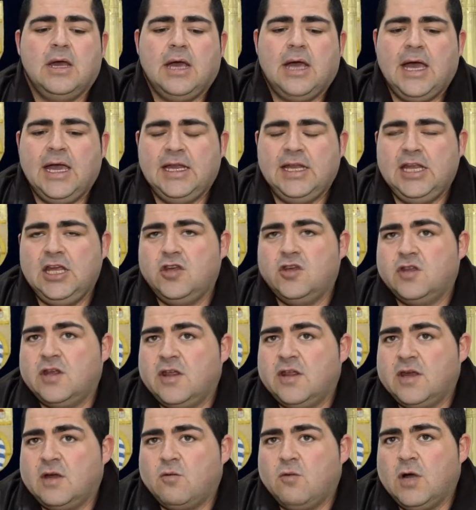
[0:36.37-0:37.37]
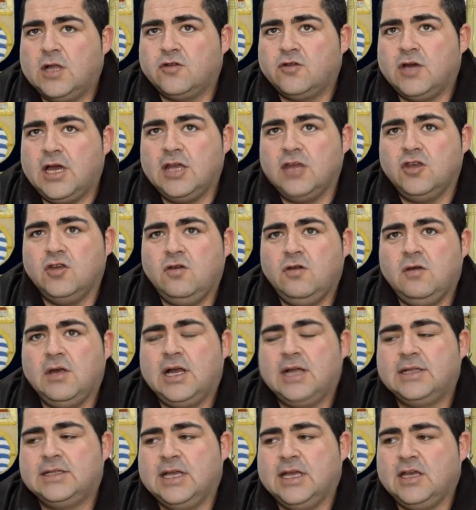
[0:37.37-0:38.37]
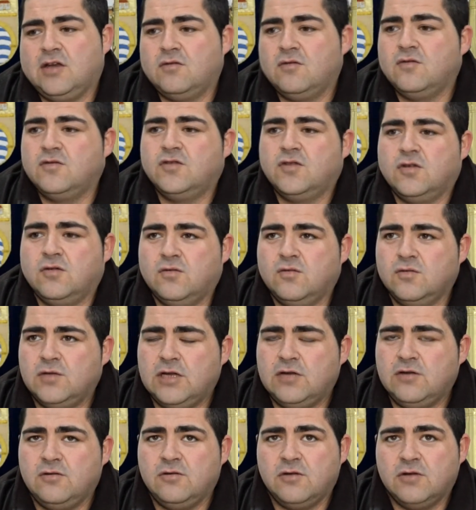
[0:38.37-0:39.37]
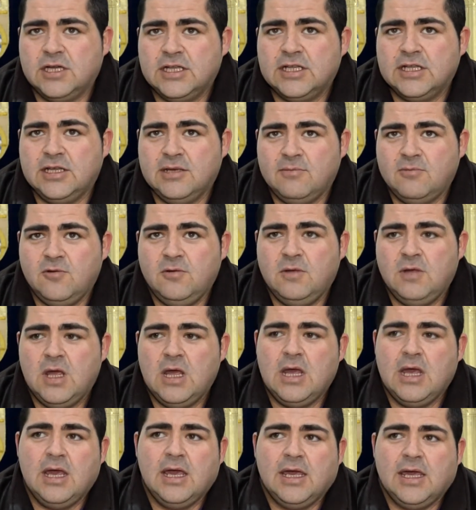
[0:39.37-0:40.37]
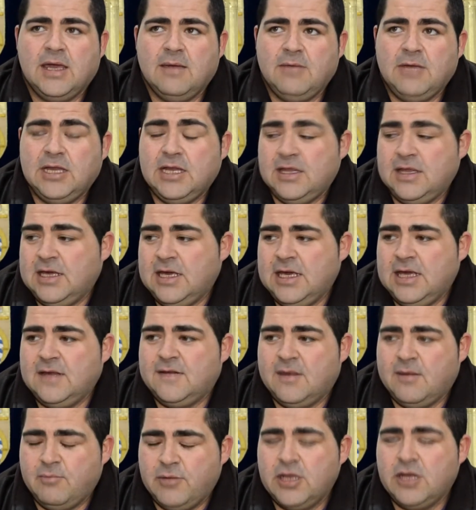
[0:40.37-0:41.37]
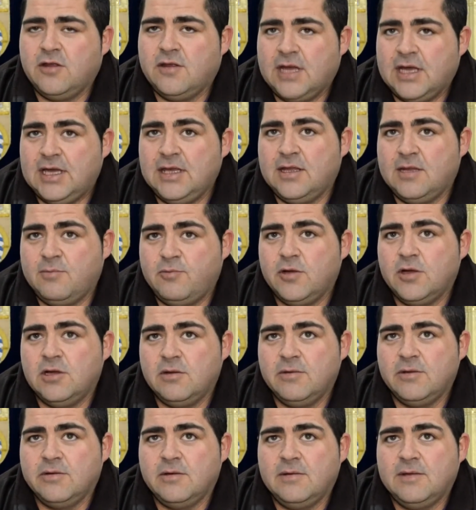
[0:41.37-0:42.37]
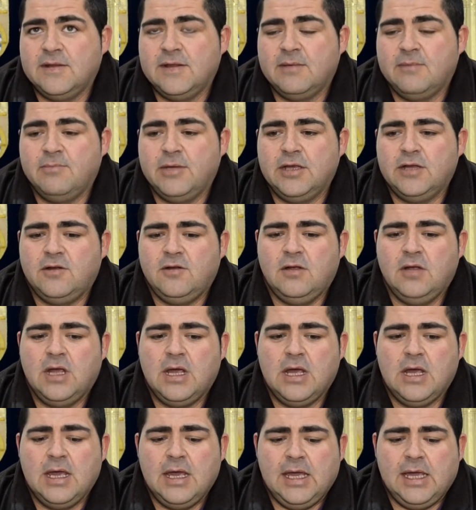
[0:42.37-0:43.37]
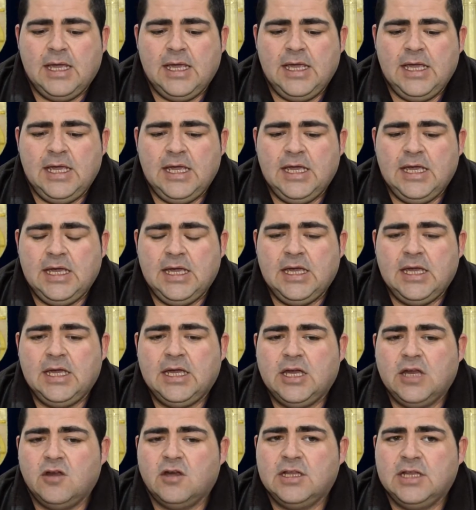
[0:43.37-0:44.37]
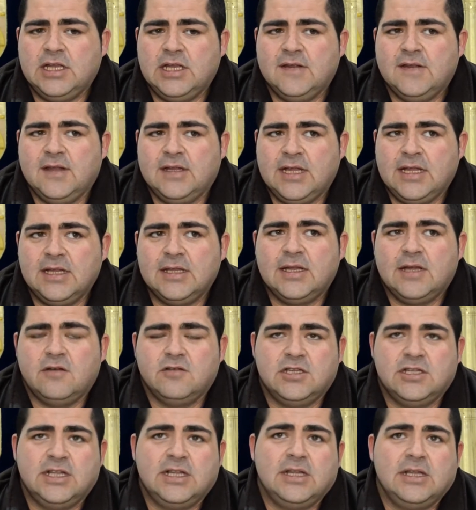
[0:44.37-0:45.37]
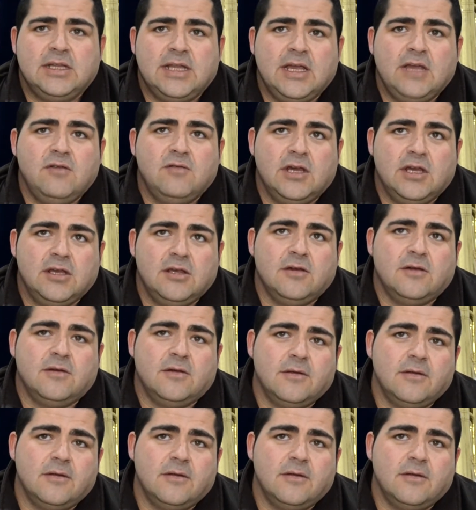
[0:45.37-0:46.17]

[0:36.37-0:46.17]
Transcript: Hay niños desde cuatro años hasta incluso un alumno que tenemos que viene de San Pedro, de aquí del pueblo, pero vive en San Pedro y creo que tiene 70 o 71 años.